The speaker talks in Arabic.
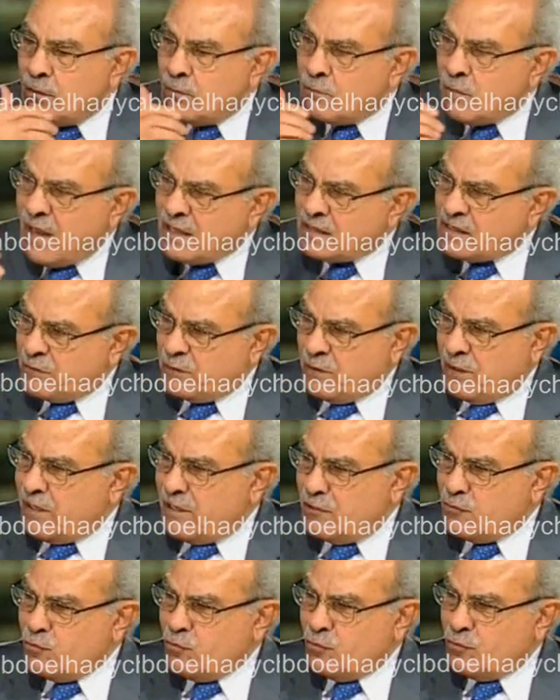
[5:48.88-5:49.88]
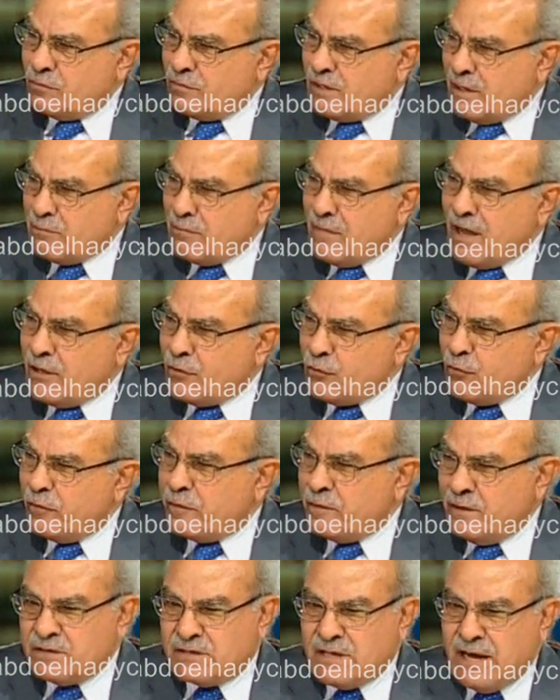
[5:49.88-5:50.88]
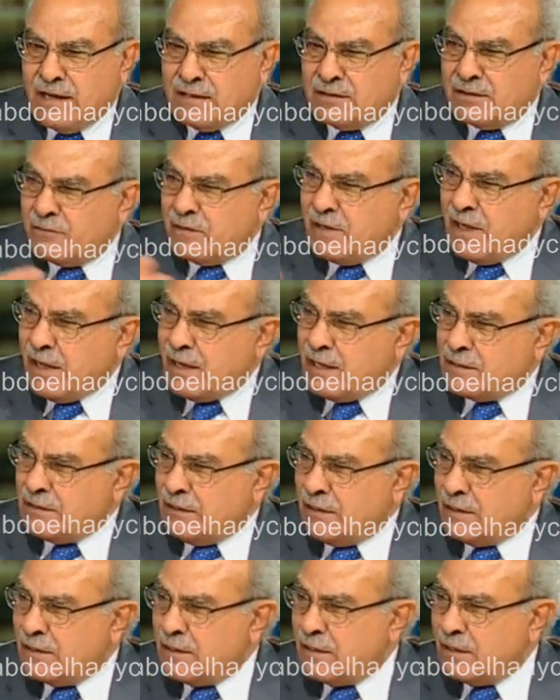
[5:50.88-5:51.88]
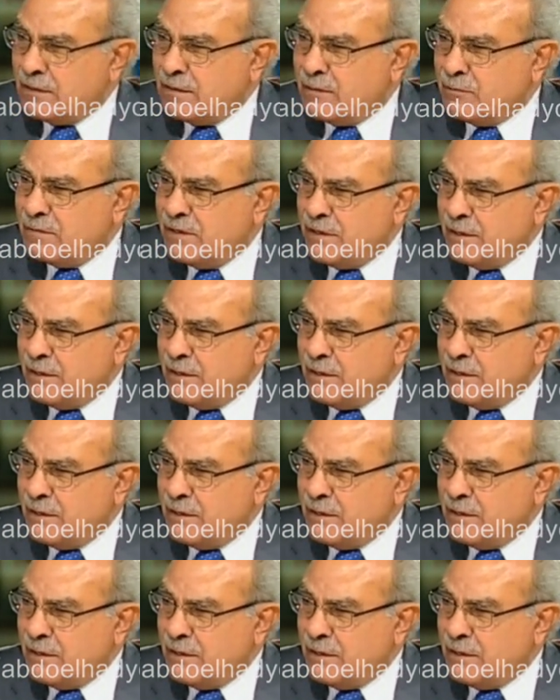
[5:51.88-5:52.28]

حتى في القانون طب معروف يعني ساعات في حاجات احنا النهارده